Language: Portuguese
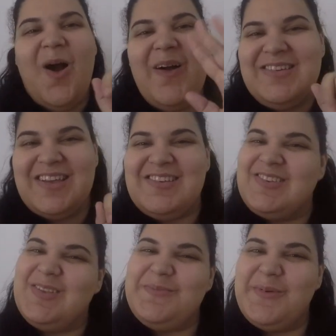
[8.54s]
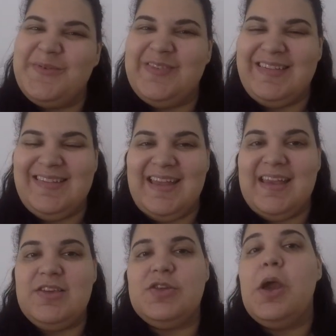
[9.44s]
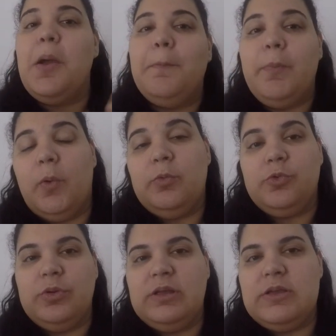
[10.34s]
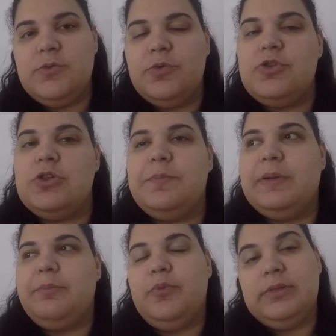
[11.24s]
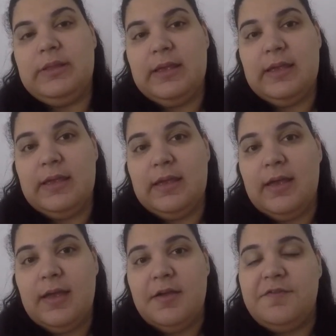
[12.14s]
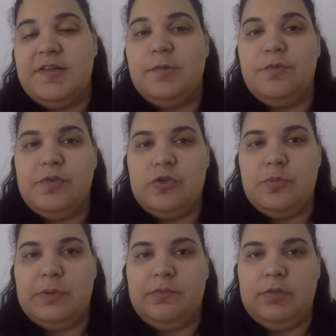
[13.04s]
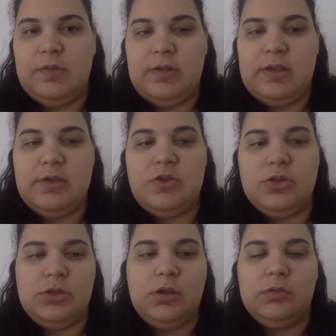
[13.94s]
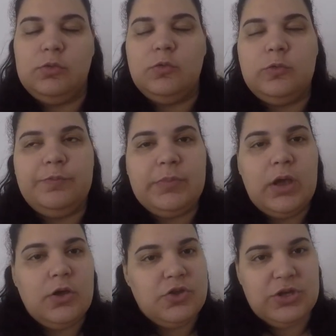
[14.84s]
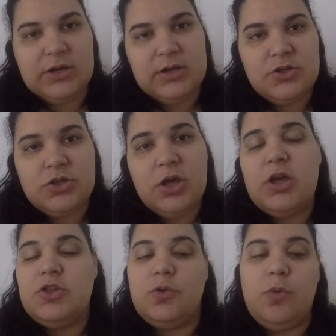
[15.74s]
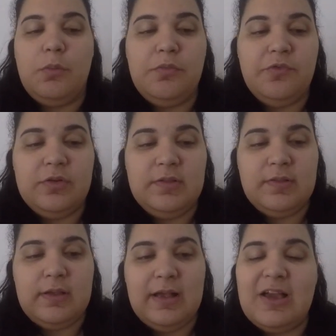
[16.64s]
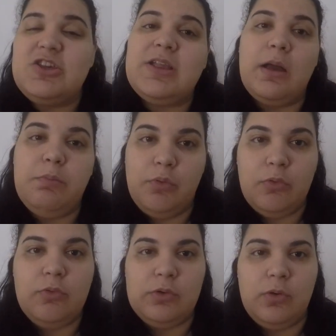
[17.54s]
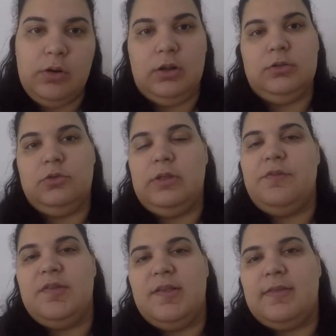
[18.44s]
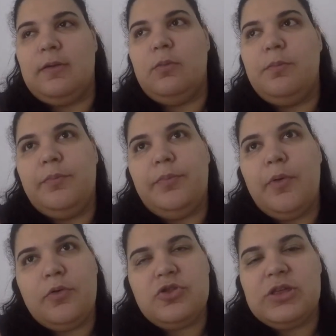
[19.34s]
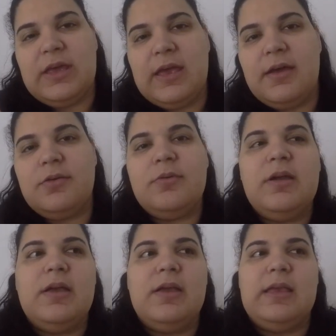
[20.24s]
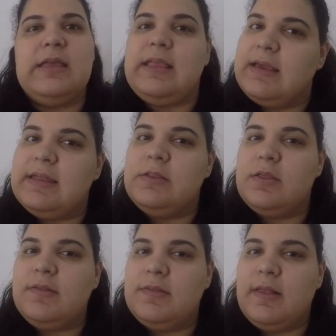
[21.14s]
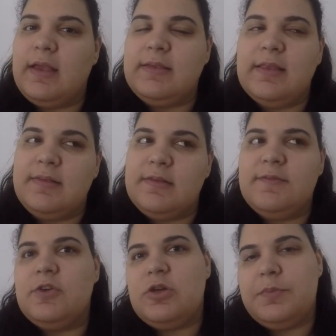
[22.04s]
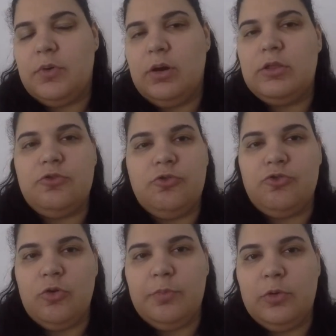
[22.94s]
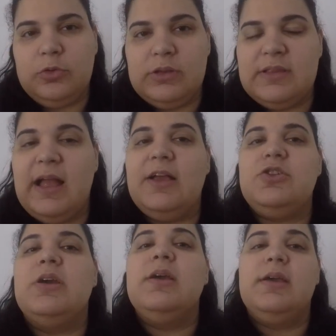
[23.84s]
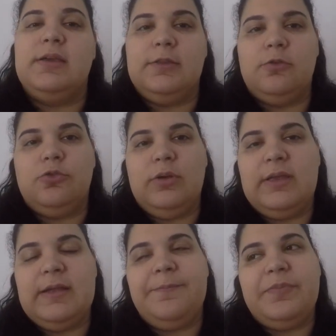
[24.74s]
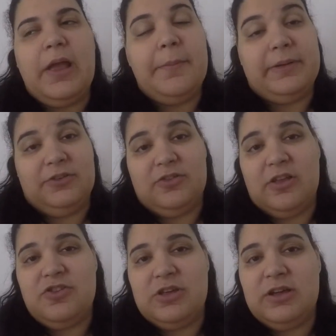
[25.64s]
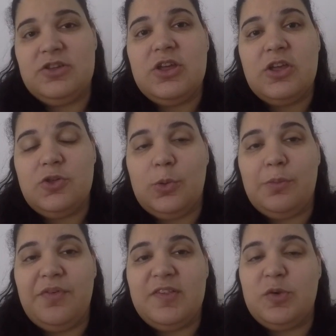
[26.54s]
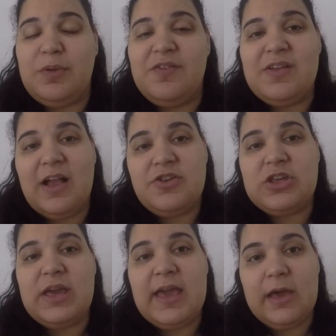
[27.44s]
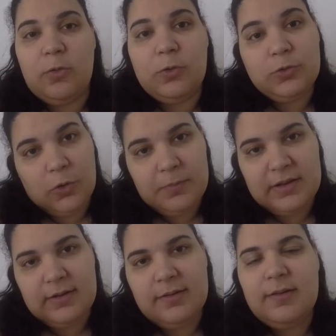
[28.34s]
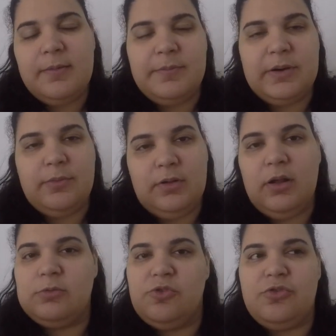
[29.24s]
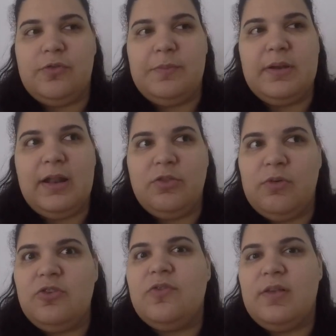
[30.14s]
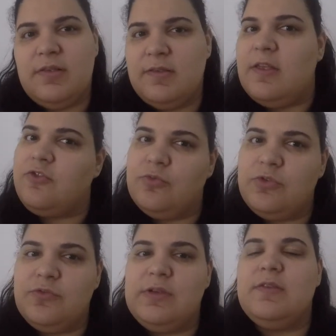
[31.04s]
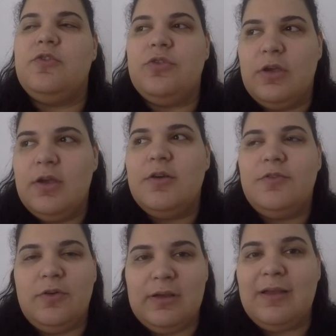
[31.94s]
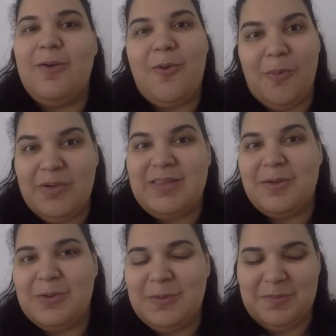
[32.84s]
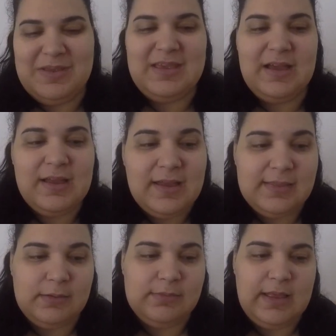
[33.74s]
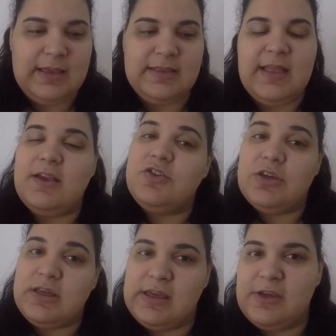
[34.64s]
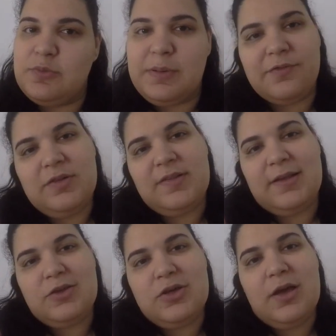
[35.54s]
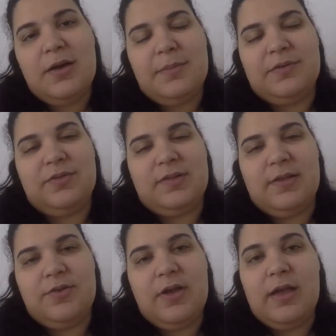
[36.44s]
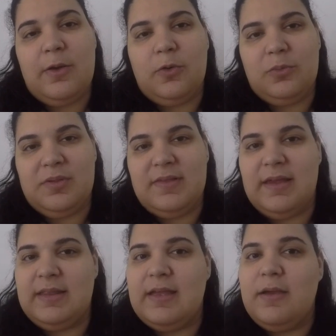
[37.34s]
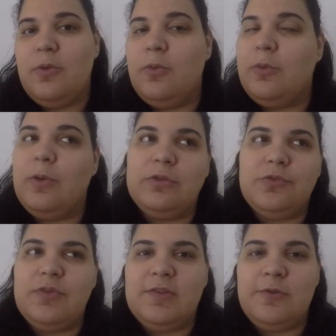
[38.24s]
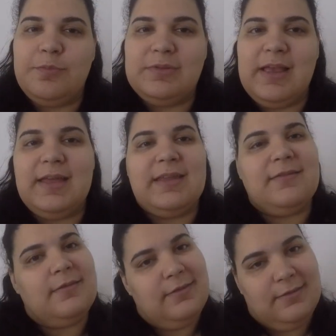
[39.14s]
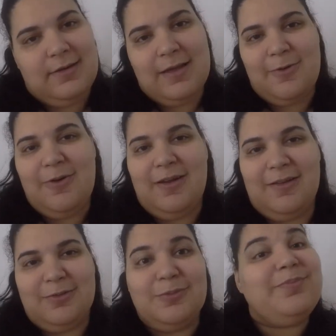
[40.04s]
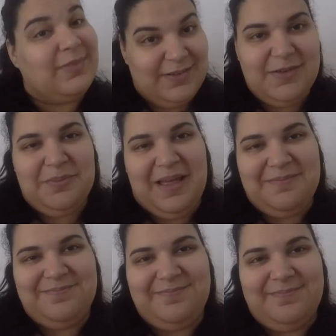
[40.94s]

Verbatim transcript: Oi, gente, tudo bom com vocês? Bom, eu tô aqui hoje para poder fazer um vídeo para vocês dando dicas de como você gastar pouco em Orlando, né? Você está com pouco dinheiro e está querendo ainda assim viajar para Orlando, surgiu oportunidade, então eu tô aqui para te dar dicas de como fazer uma viagem econômica para Orlando. já fui para lá duas vezes e das duas vezes foi com muita economia. Então tem aqui 10 diquinhas para vocês, para vocês economizarem o quanto vocês puderem lá em Orlando. Vamos lá